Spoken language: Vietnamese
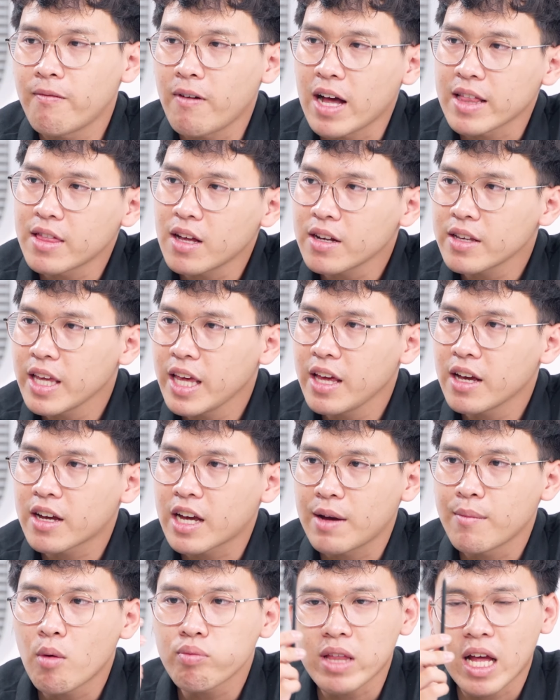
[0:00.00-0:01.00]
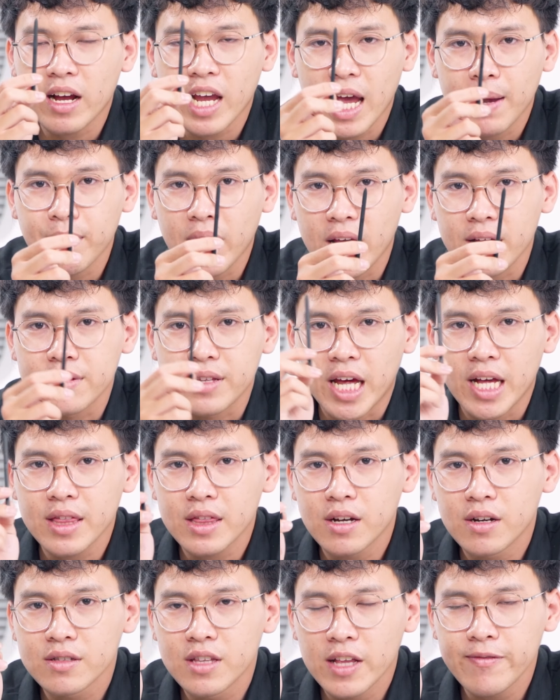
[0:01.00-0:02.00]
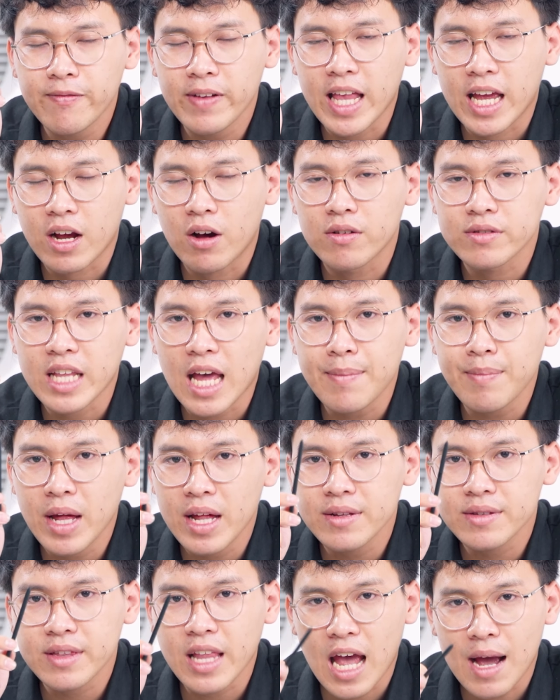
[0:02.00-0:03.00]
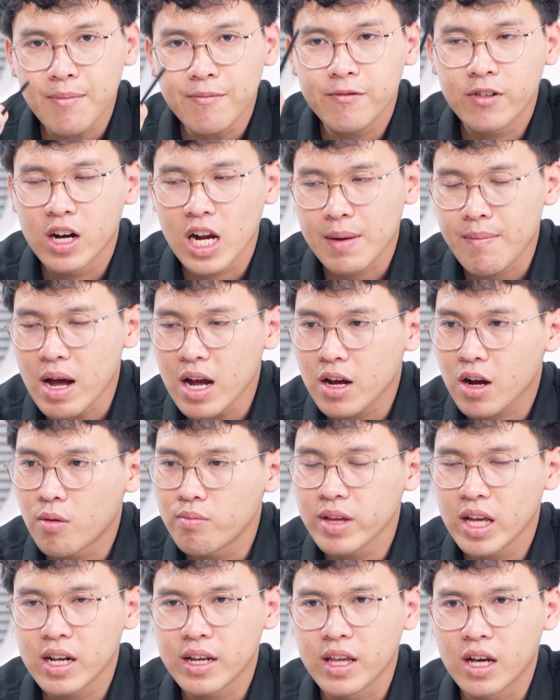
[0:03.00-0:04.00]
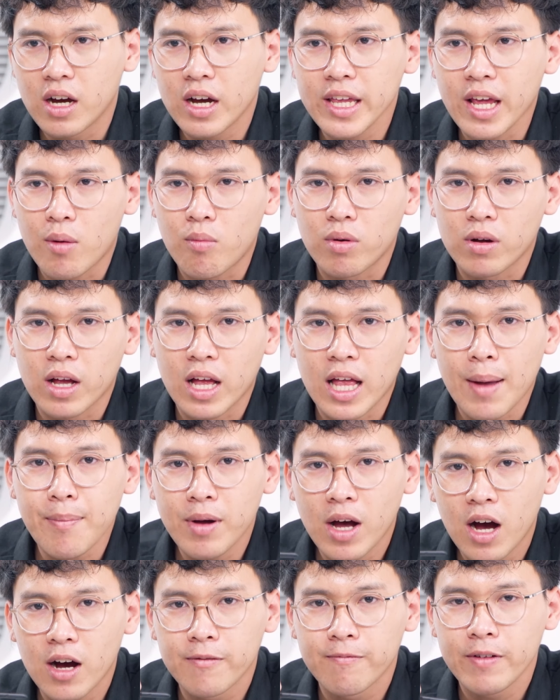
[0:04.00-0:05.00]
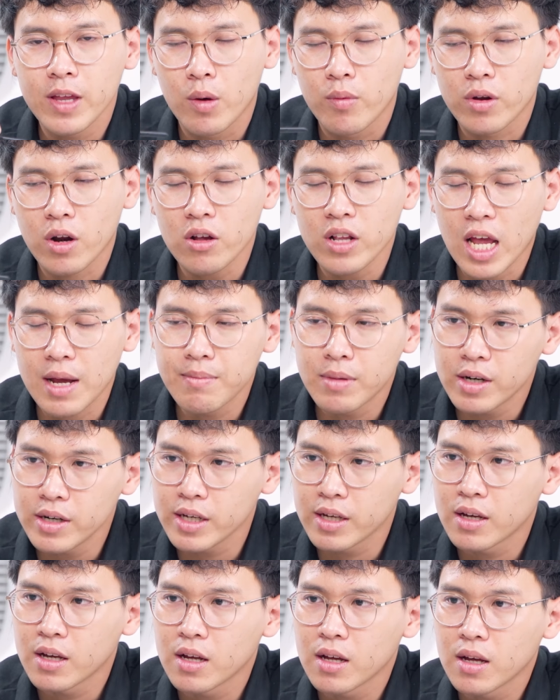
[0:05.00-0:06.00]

Và tất nhiên cây bút tặng kèm này sẽ tương thích với lại con Tab S tám vừa ra mắt cũng như là những cái dòng thấp hơn với dòng Note hai mươi.